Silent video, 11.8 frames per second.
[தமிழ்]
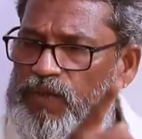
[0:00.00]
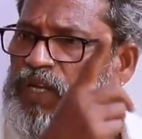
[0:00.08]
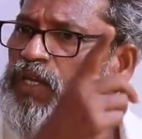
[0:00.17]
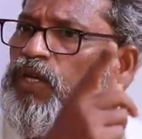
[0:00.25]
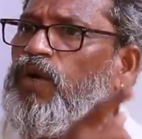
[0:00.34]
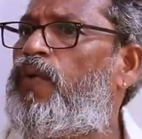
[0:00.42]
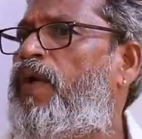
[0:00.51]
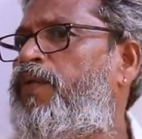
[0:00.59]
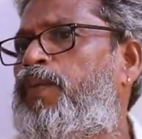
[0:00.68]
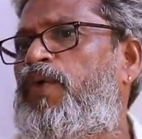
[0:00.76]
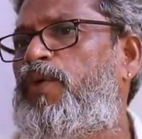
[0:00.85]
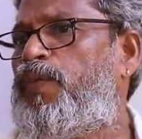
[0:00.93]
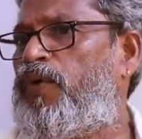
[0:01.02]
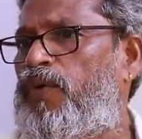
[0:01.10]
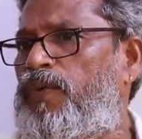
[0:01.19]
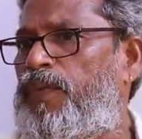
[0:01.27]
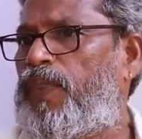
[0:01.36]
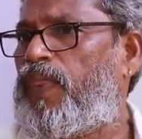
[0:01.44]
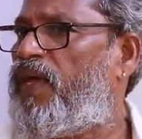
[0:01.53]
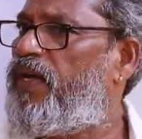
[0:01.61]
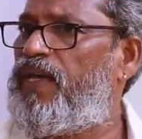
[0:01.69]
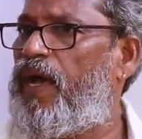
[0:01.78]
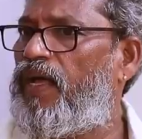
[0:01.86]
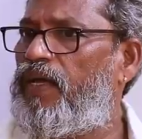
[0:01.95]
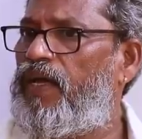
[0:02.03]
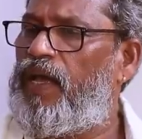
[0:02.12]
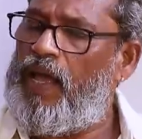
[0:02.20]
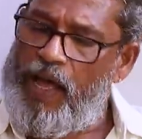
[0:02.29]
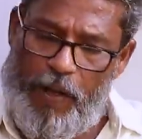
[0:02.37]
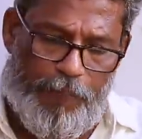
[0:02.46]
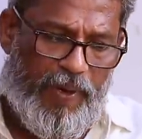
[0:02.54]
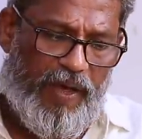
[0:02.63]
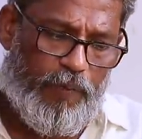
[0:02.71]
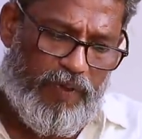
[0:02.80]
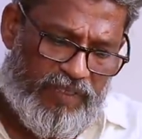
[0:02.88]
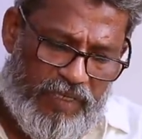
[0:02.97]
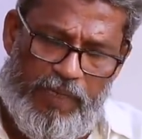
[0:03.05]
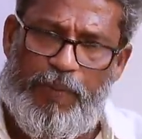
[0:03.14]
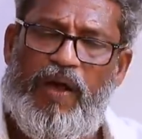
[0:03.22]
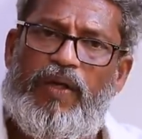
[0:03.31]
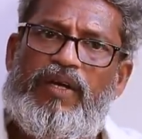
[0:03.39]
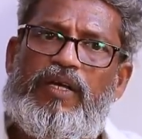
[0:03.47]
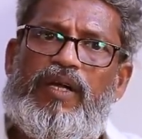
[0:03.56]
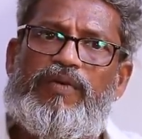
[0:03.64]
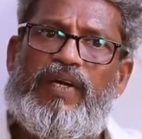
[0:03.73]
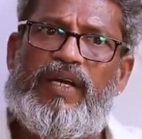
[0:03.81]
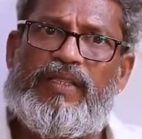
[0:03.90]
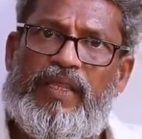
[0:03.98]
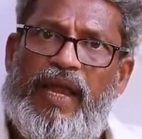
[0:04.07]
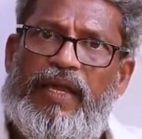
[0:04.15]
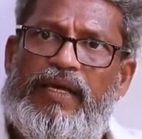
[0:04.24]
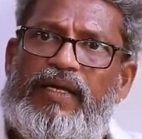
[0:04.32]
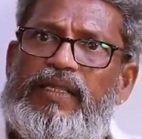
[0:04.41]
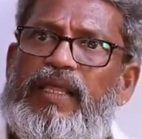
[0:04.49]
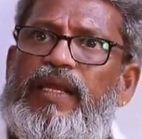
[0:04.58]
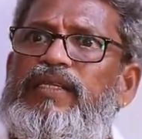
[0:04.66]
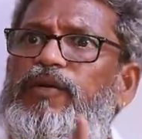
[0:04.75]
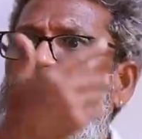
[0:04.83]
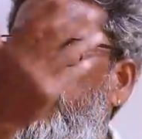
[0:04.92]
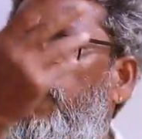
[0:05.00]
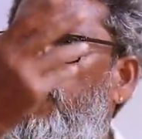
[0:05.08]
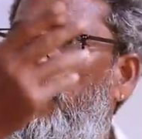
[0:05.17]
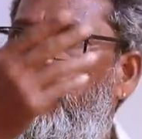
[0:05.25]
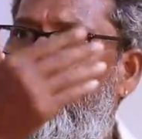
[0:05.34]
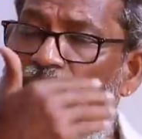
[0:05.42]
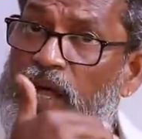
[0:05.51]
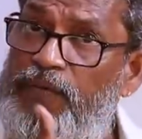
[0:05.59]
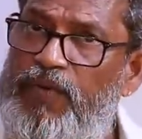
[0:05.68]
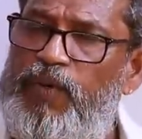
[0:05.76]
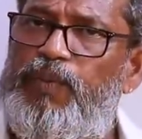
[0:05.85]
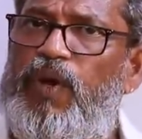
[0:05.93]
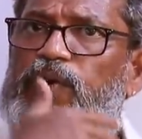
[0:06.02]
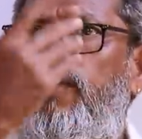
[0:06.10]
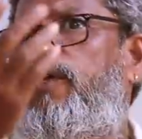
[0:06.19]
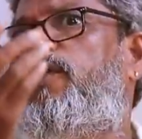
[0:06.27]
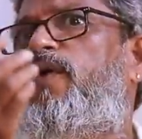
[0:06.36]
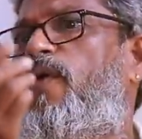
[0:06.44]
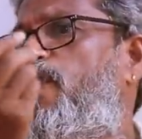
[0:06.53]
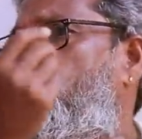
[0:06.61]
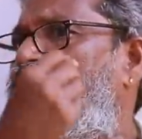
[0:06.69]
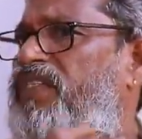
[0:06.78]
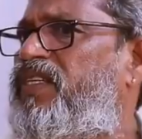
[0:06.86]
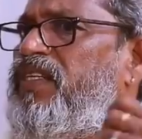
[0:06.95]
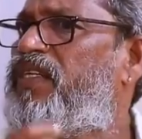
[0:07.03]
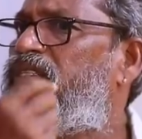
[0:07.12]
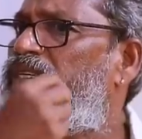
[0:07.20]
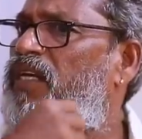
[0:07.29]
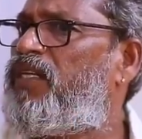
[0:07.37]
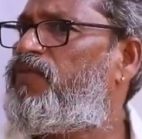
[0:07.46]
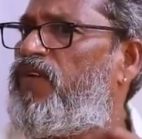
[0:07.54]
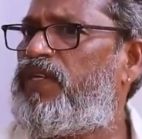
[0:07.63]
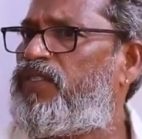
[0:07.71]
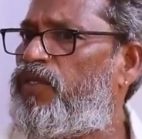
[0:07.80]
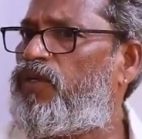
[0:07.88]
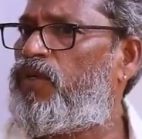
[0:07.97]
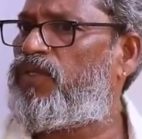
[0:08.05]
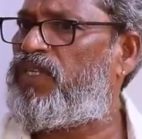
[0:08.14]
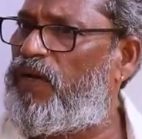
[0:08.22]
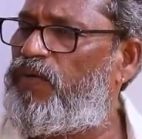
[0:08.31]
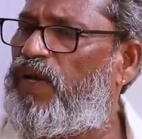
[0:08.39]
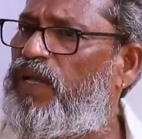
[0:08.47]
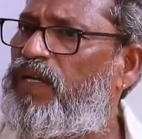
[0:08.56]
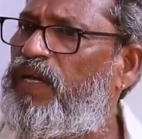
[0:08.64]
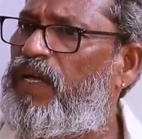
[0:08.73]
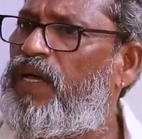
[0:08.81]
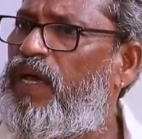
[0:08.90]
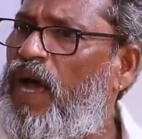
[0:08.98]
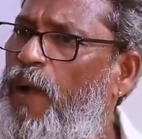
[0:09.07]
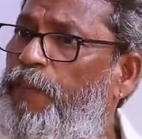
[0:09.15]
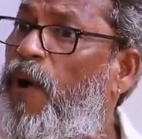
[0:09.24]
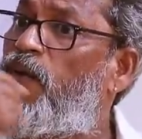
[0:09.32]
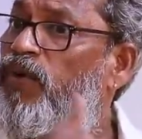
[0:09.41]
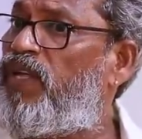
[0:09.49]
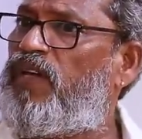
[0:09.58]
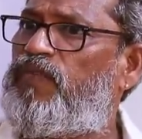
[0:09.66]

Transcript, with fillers: தன்னுடைய ஹீரோவை அவன் முடிவு பண்ணும் இல்லையா அப்போ ஒரு சினிமாவில் இருக்கிறவங்க தனக்கு தெரிஞ்ச ஒரு ஹீரோ தான் விரும்புகிற ஒரு ஹீரோனுடைய சின்ன சின்ன இன்ஃப்ளூயன்ஸ் இருக்கும் சிலவங்களுக்கு அப்பாவுடைய